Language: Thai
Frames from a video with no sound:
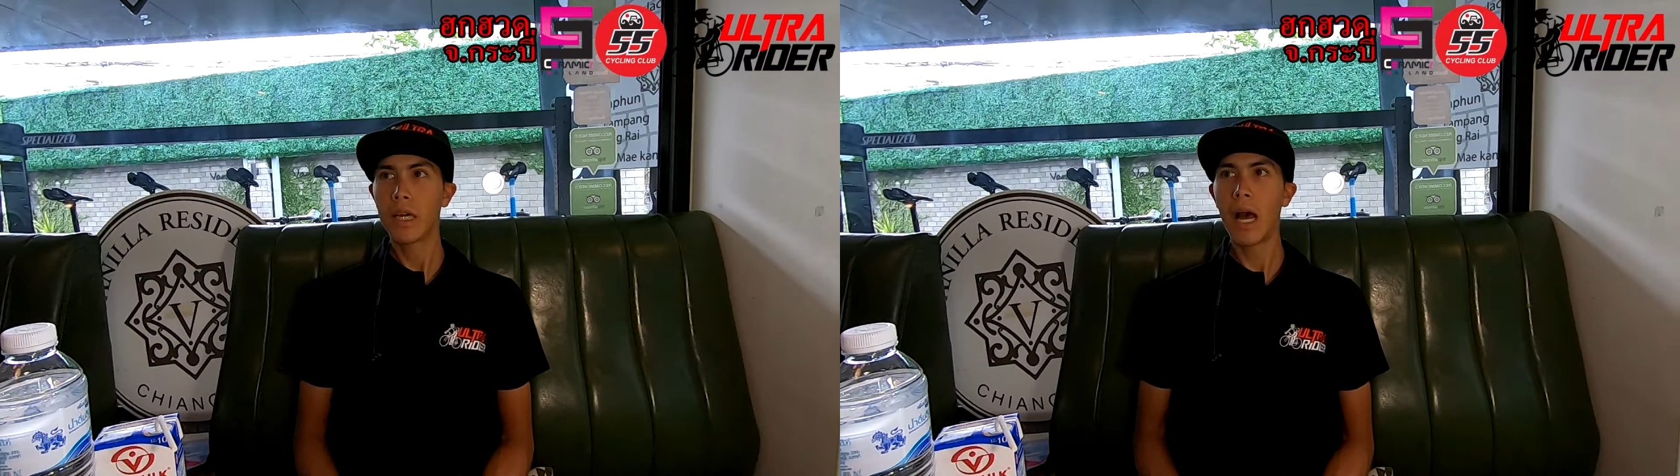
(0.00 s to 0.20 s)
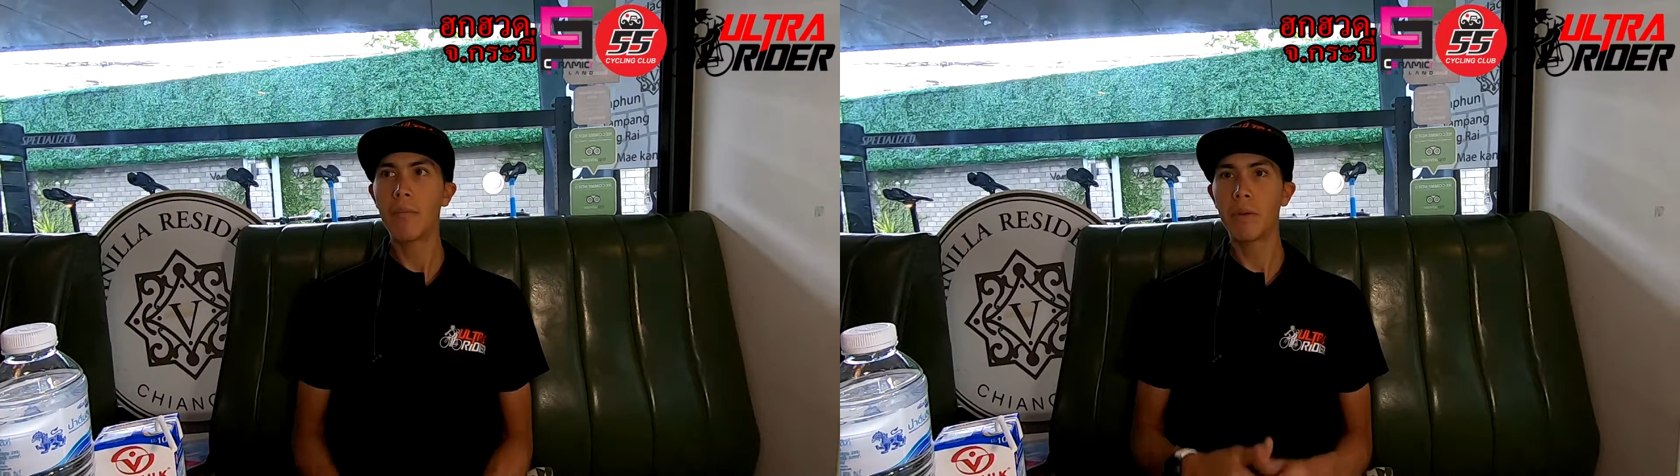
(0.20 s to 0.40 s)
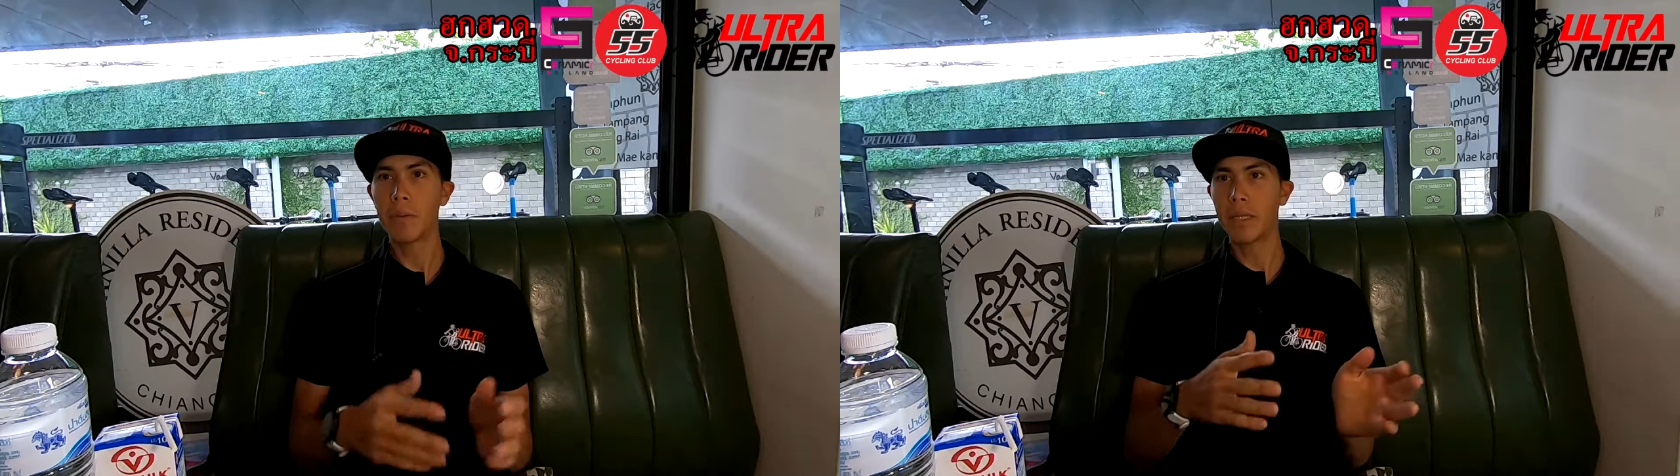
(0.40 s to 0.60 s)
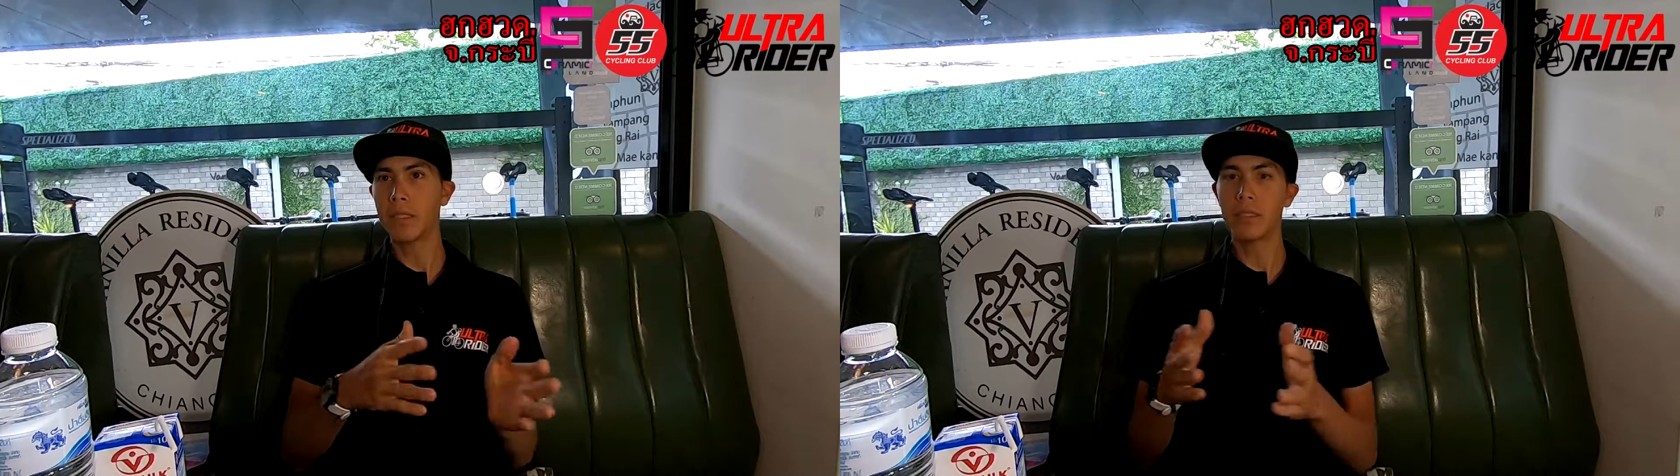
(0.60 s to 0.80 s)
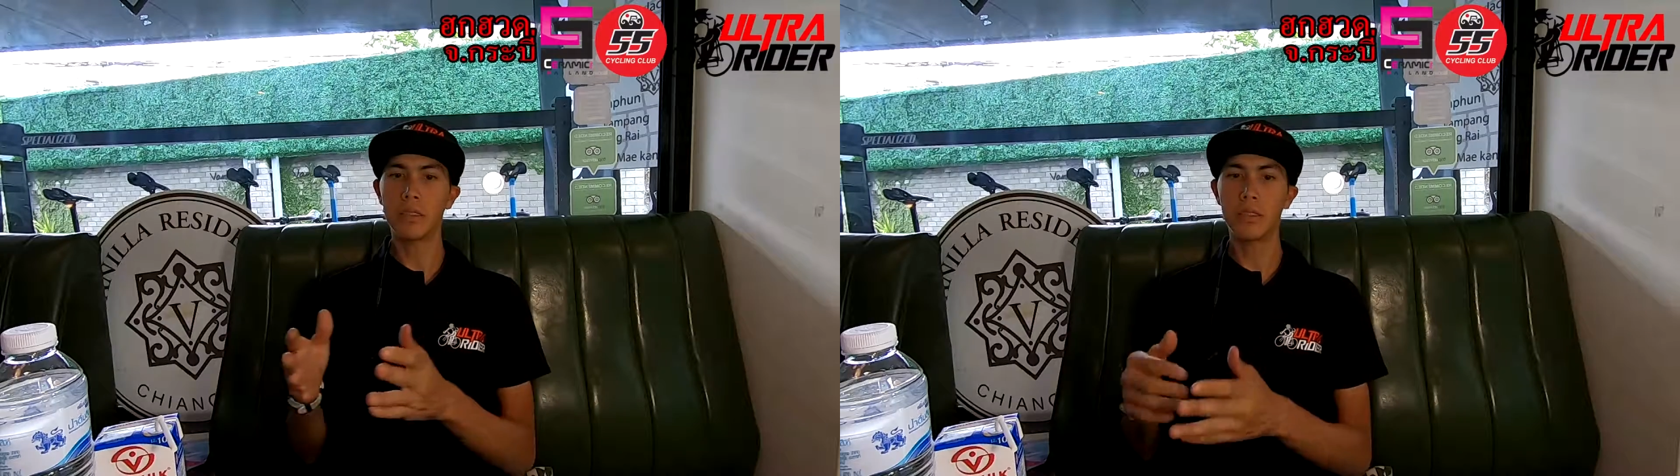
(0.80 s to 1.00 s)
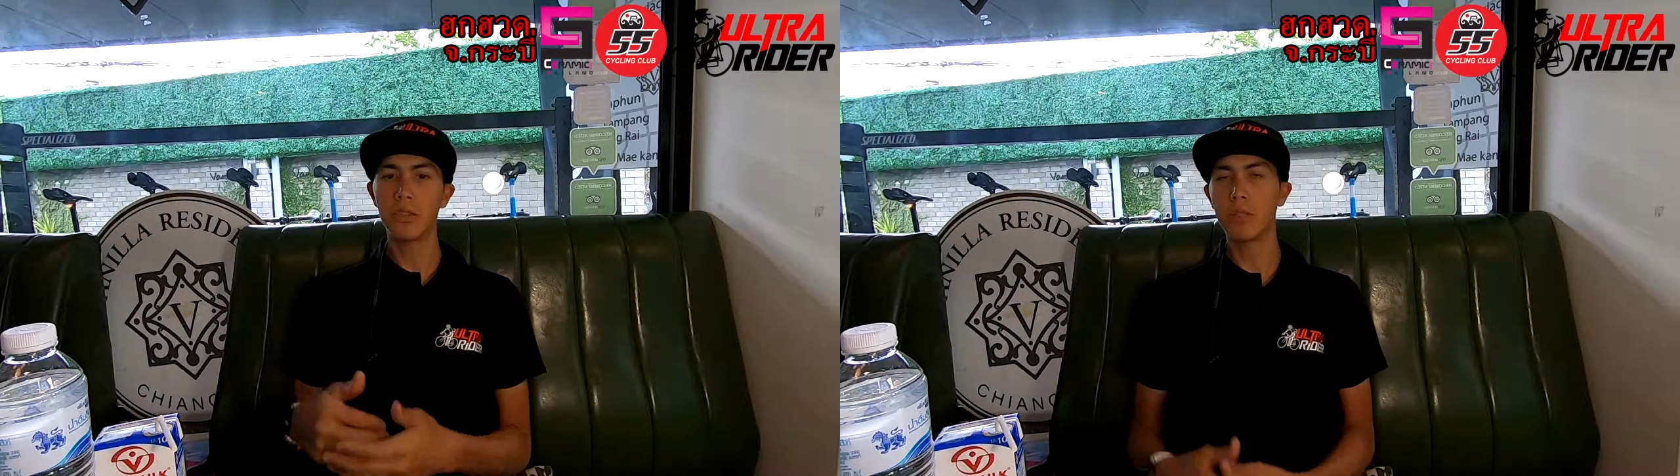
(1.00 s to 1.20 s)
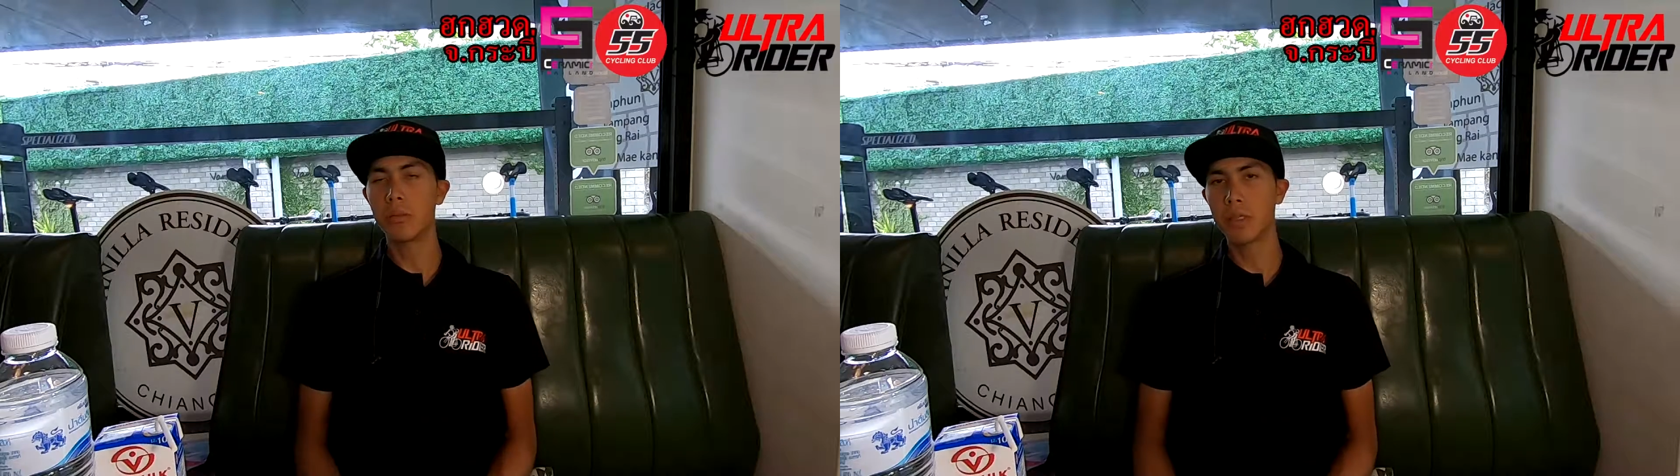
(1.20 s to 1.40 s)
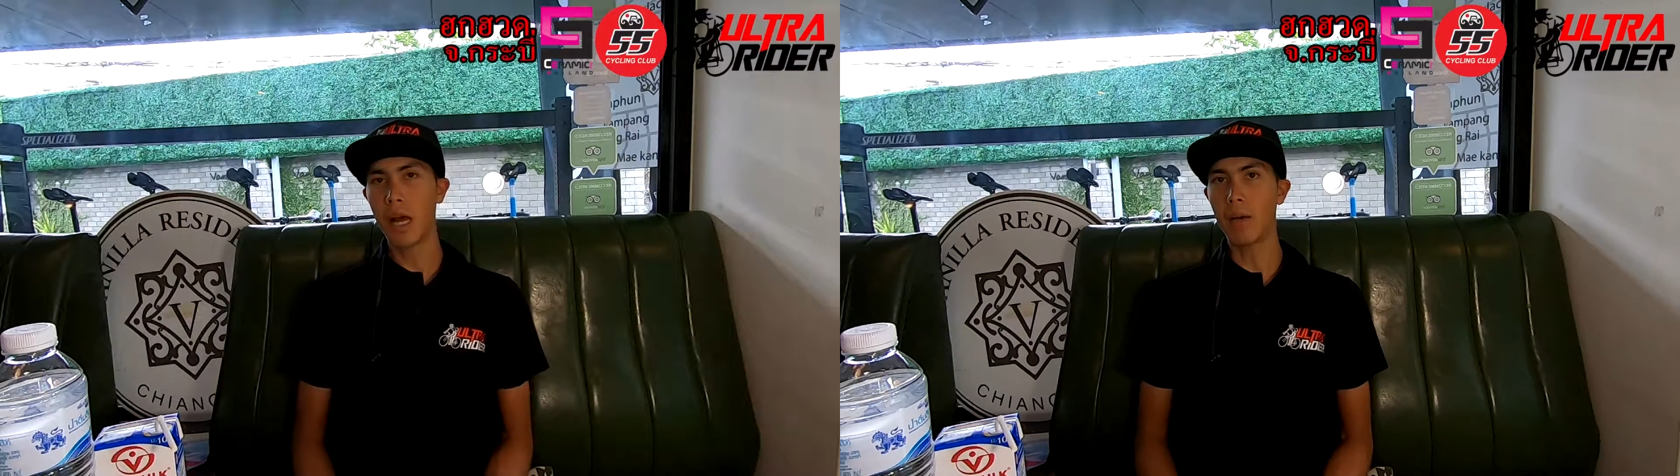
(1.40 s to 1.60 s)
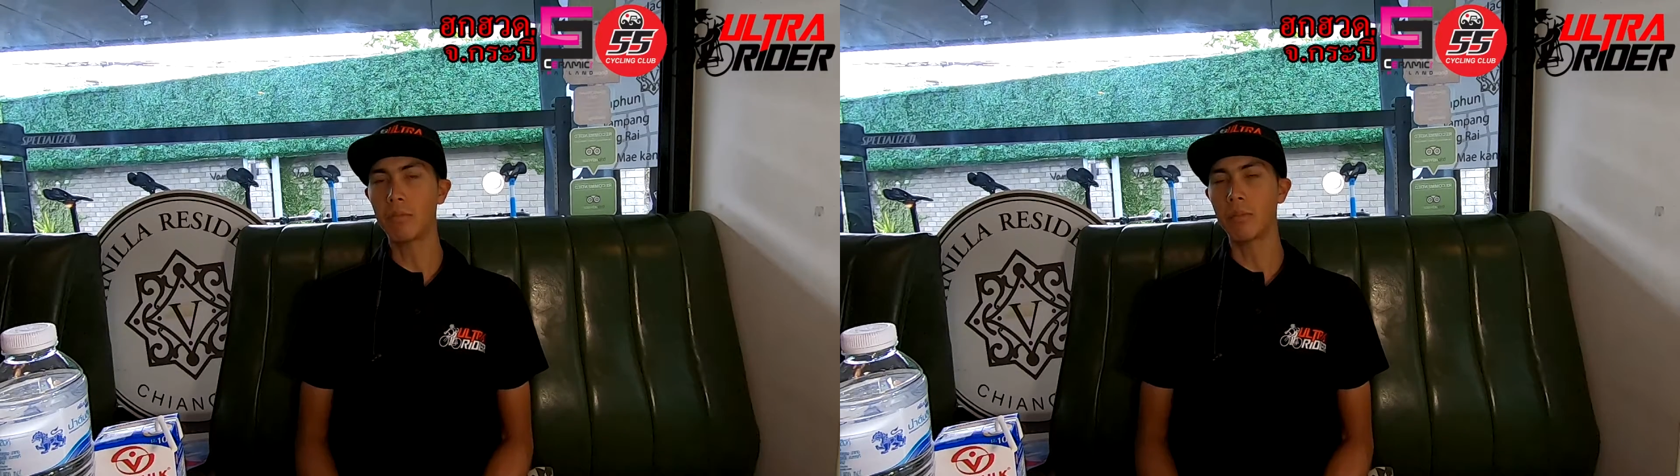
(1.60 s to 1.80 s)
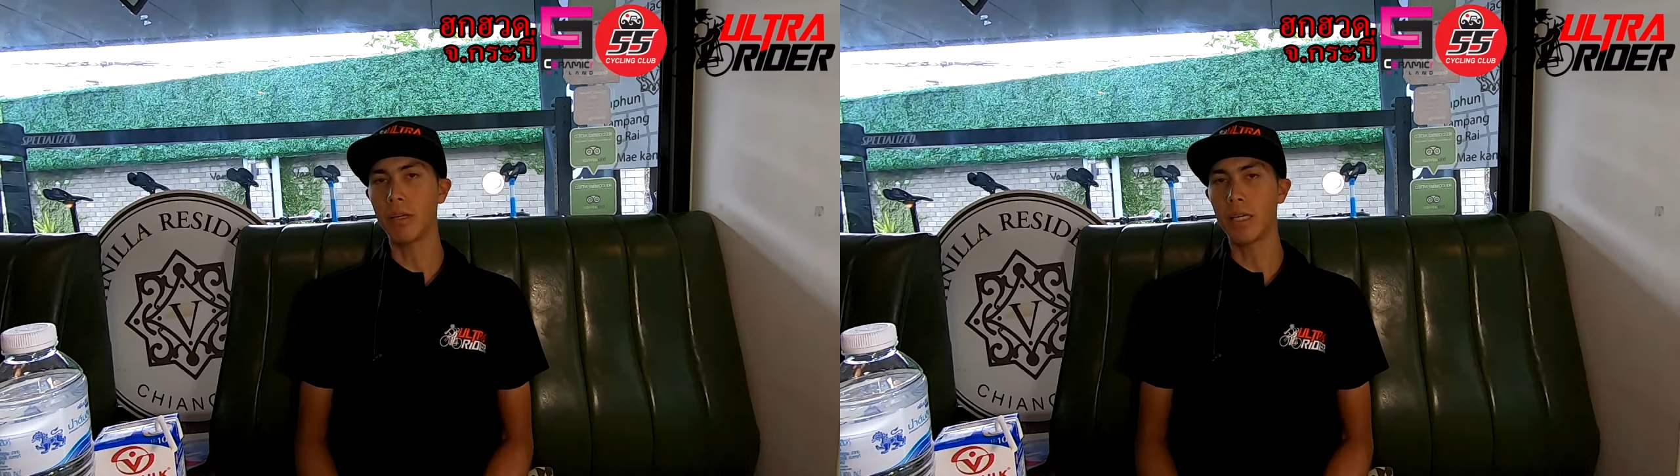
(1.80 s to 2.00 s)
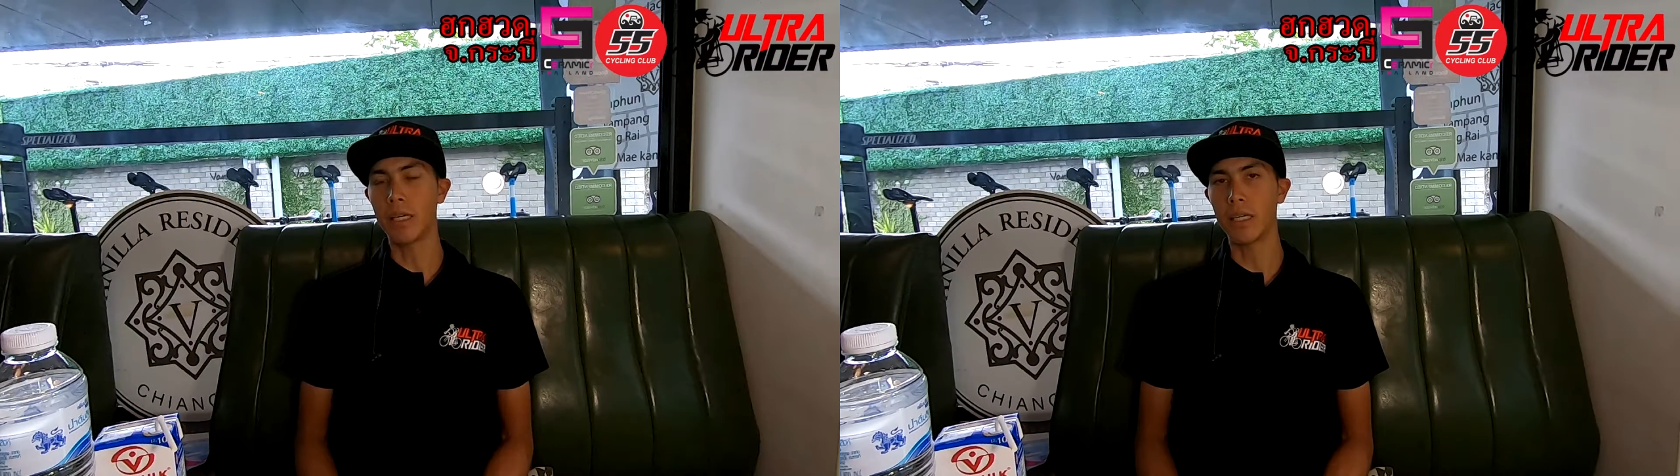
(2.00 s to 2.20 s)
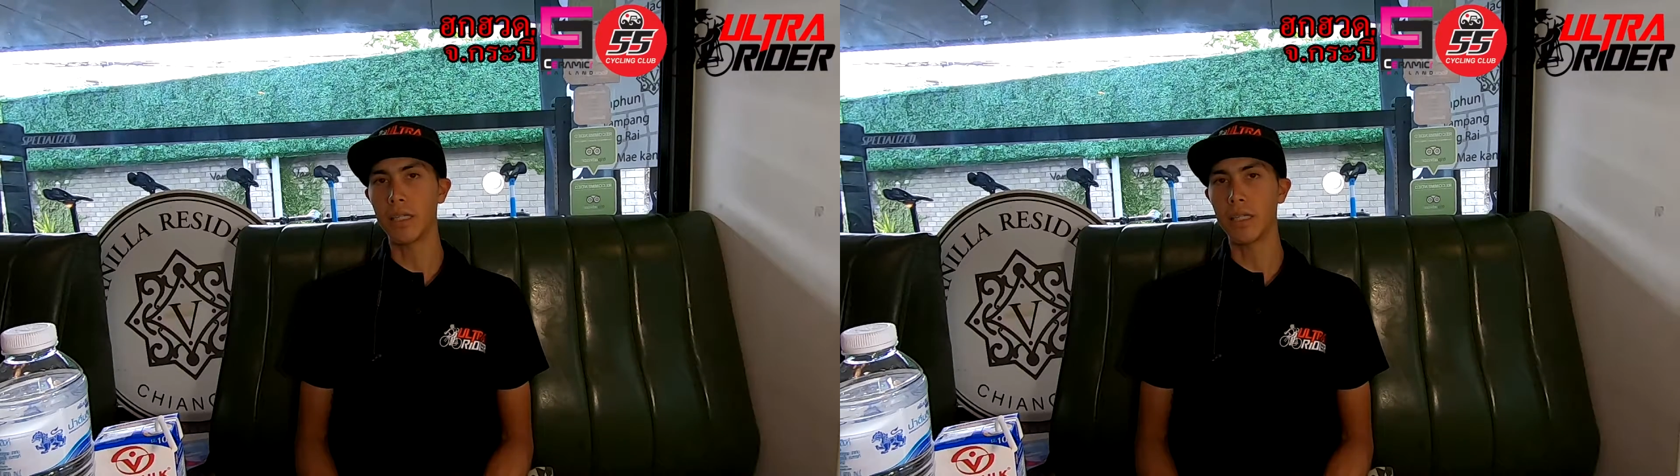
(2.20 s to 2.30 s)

ข้ามไปเป็นยูยี่สามหรือว่า